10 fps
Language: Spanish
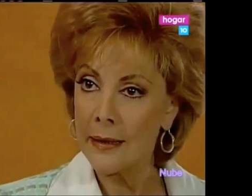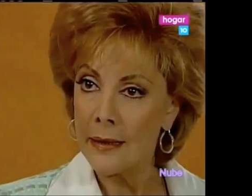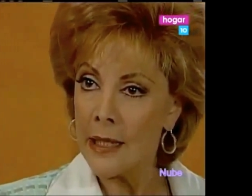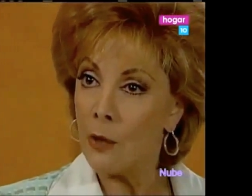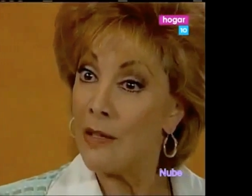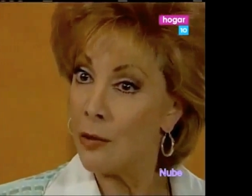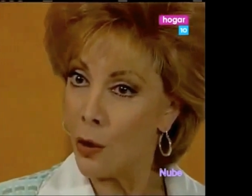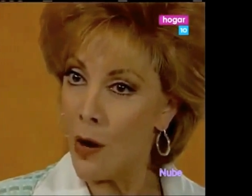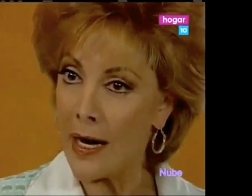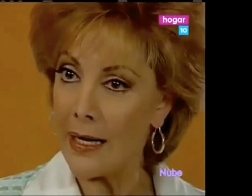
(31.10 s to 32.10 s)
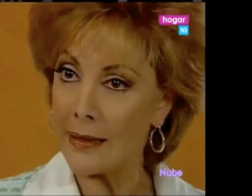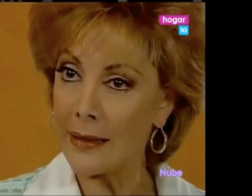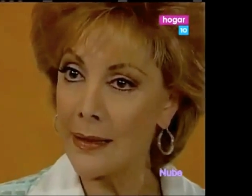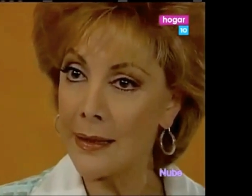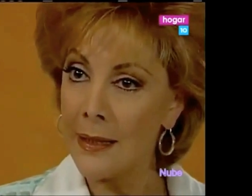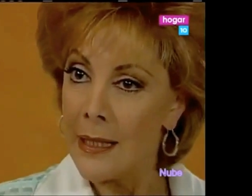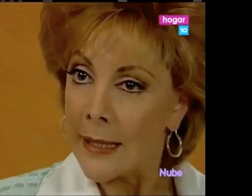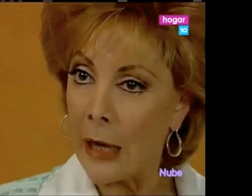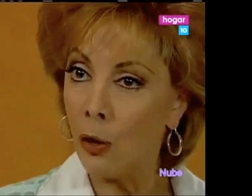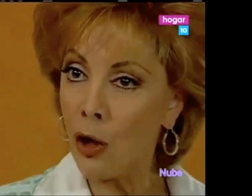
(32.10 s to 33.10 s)
Y cuando lo hagas, te
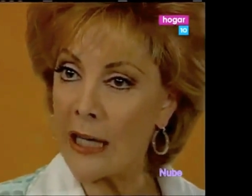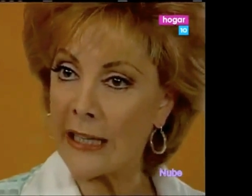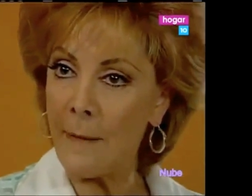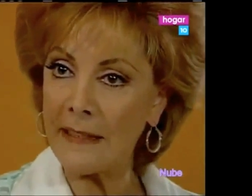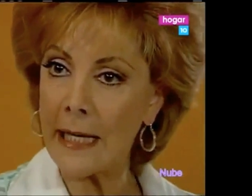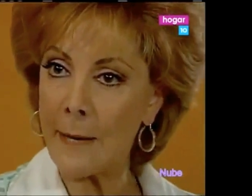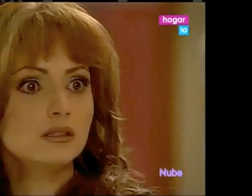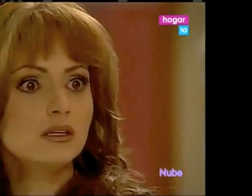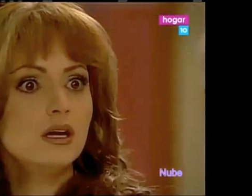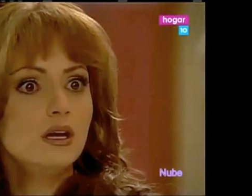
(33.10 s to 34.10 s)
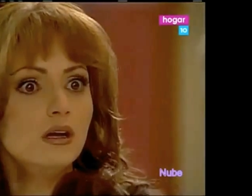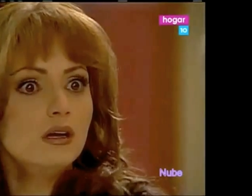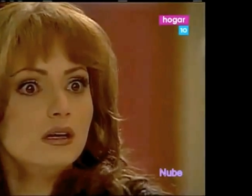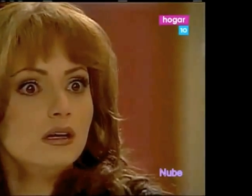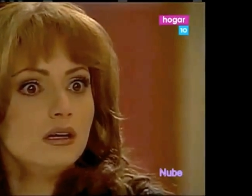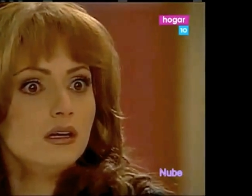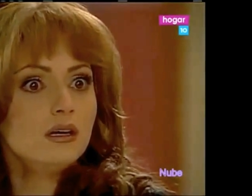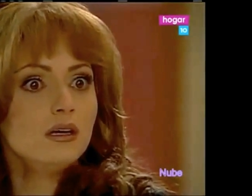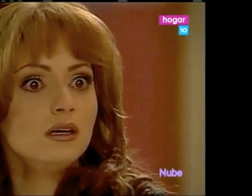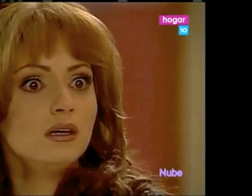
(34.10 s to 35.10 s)
juro que te vas a arrepentir hasta de
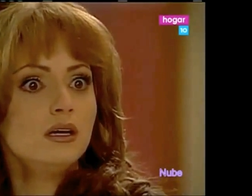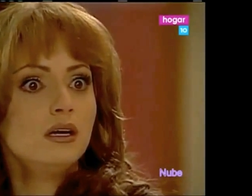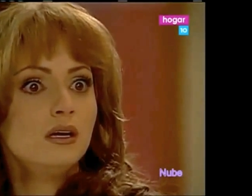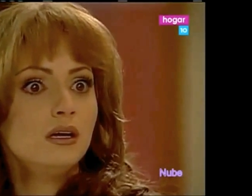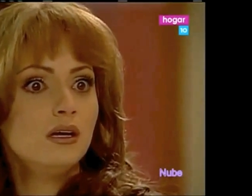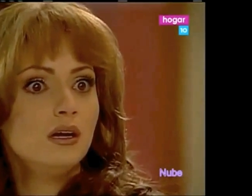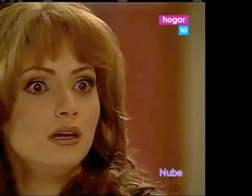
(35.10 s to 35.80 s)
haber nacido.